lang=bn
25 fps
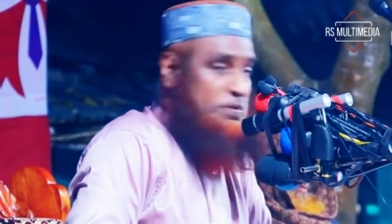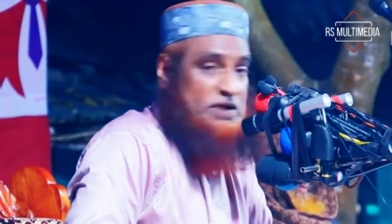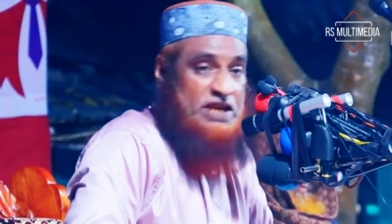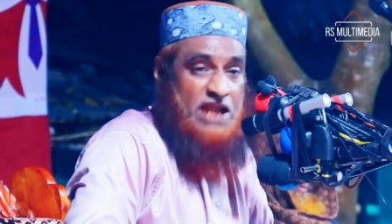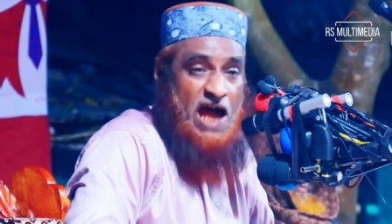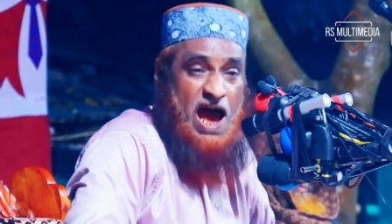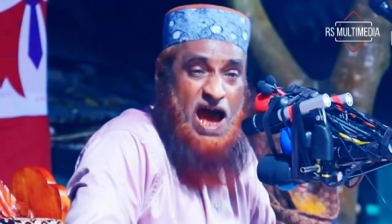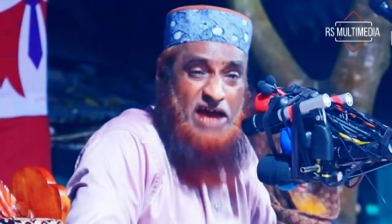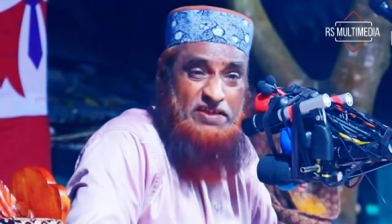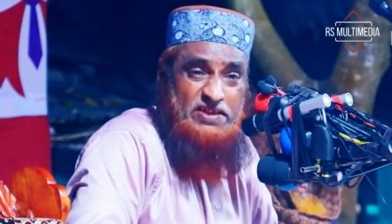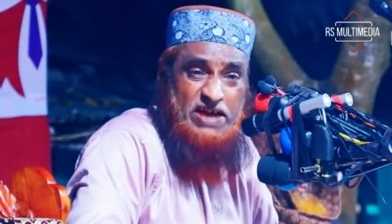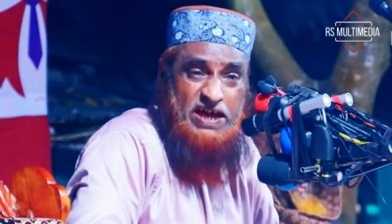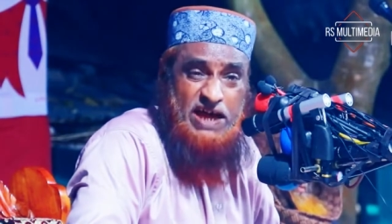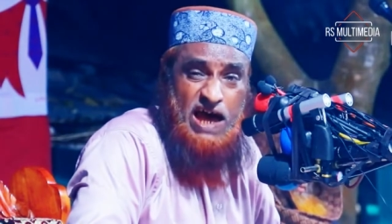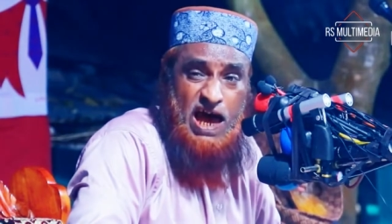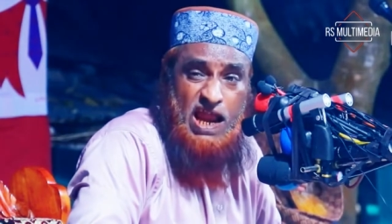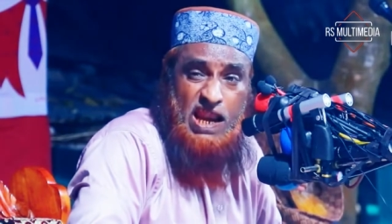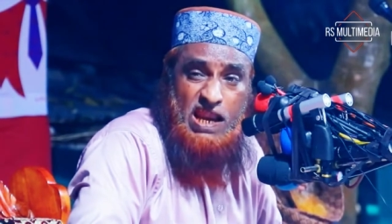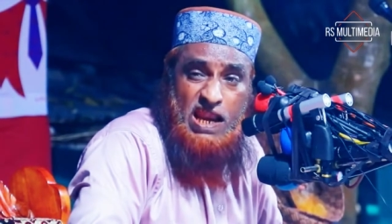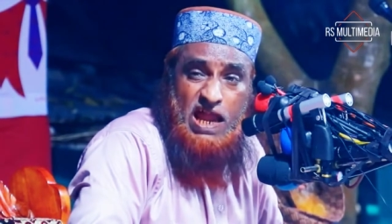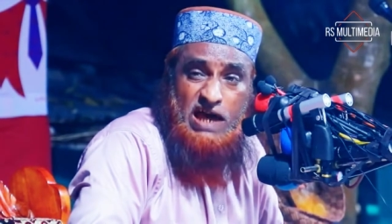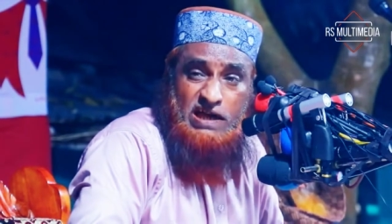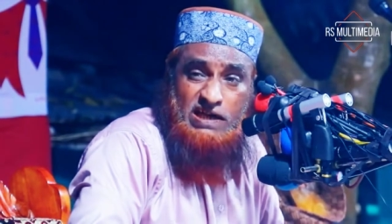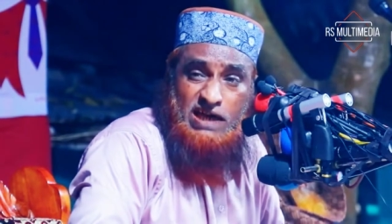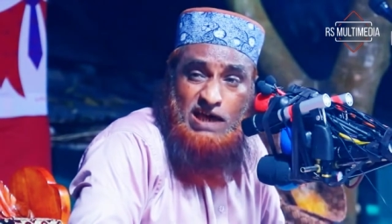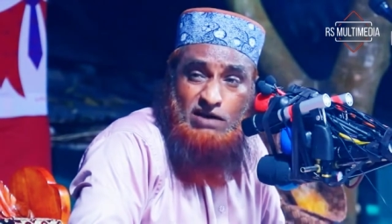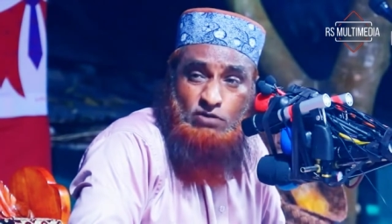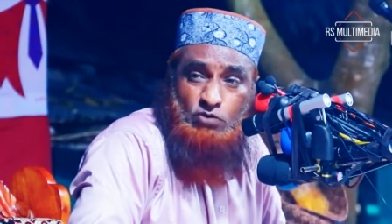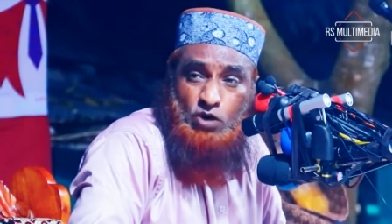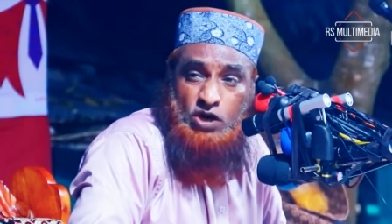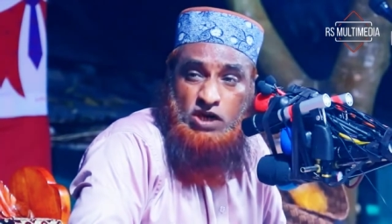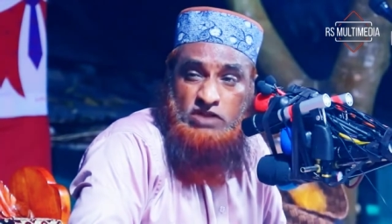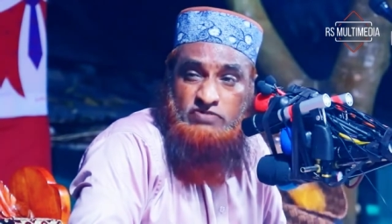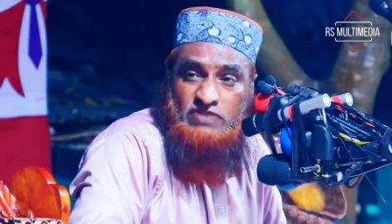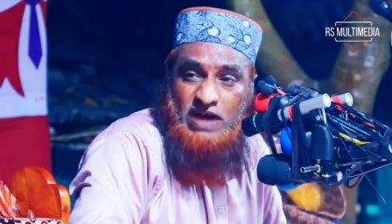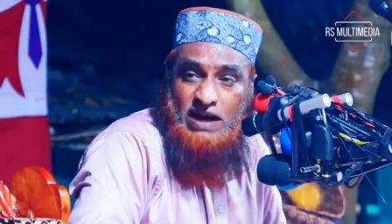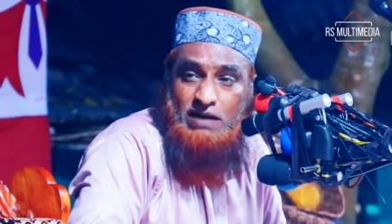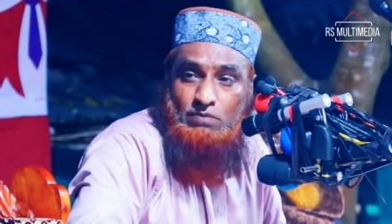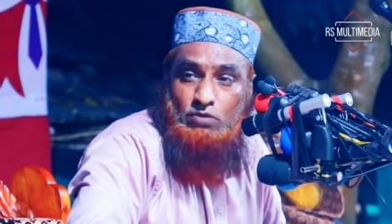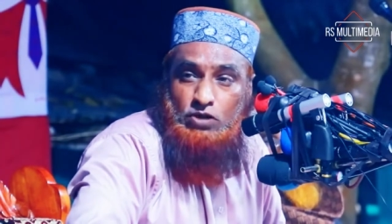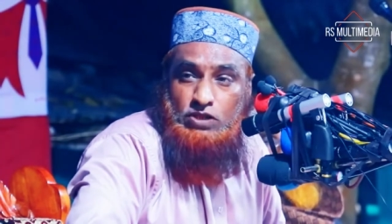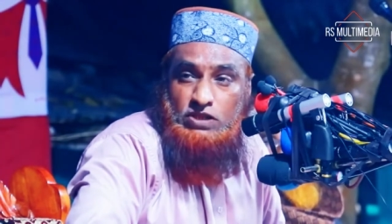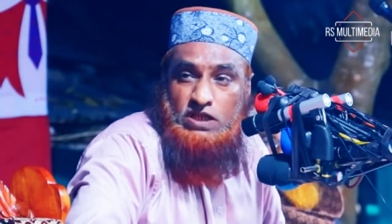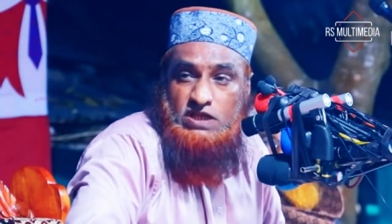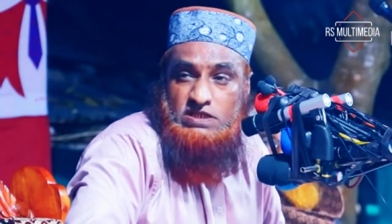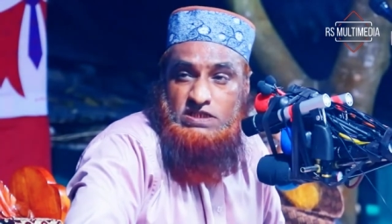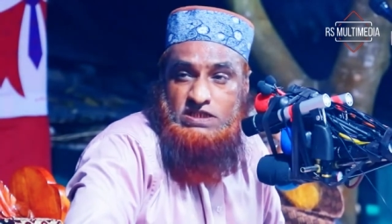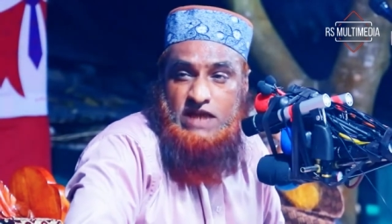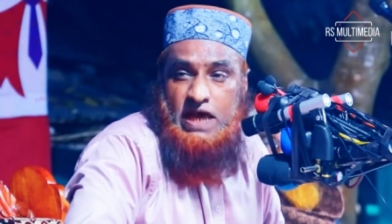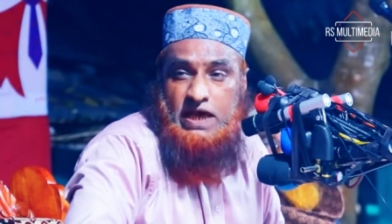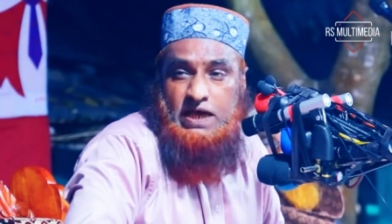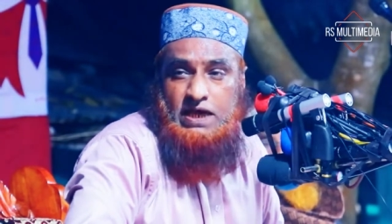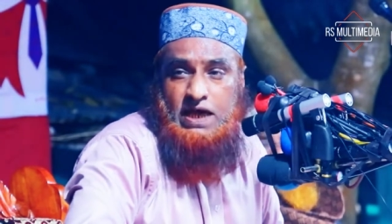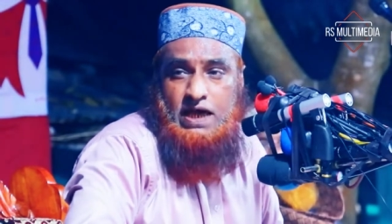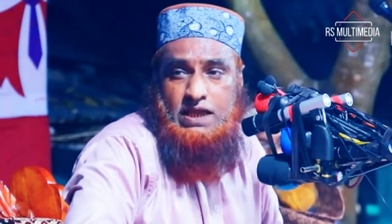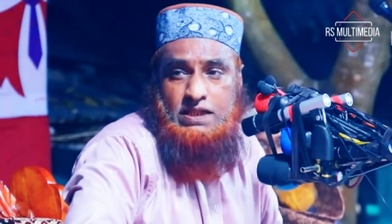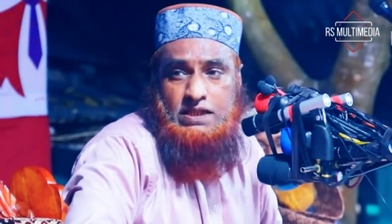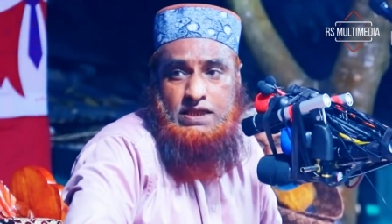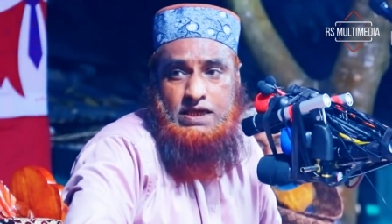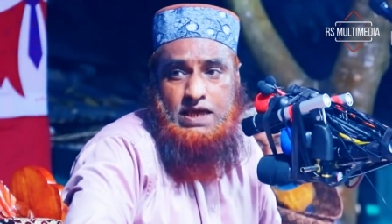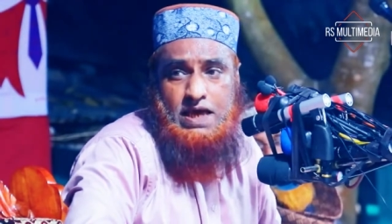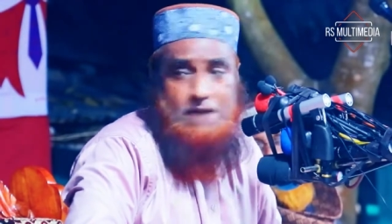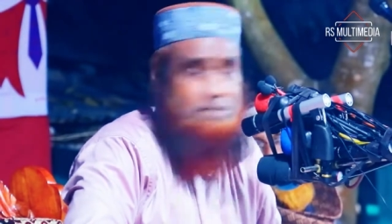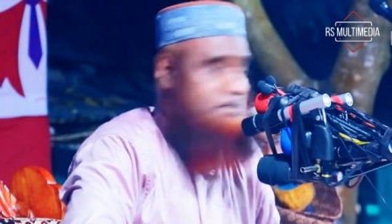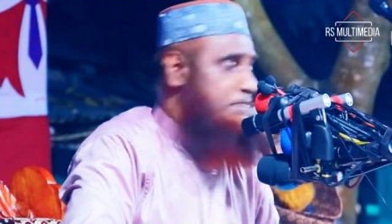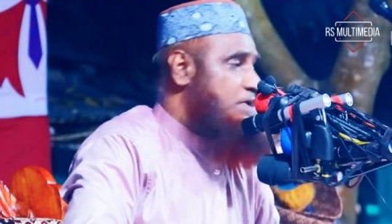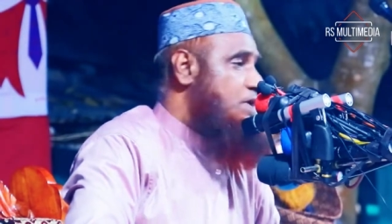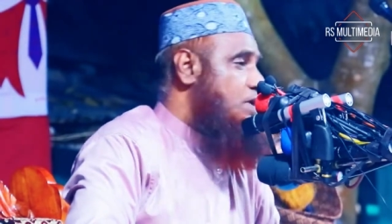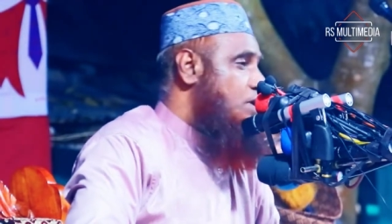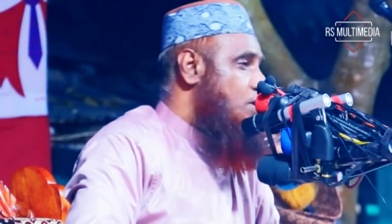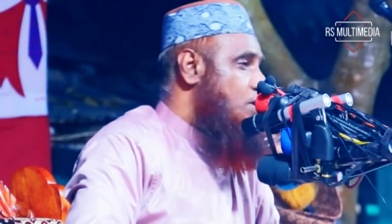তুমি না দেখে আল্লাহকে কলিজার মধ্যে জায়গা দিয়ে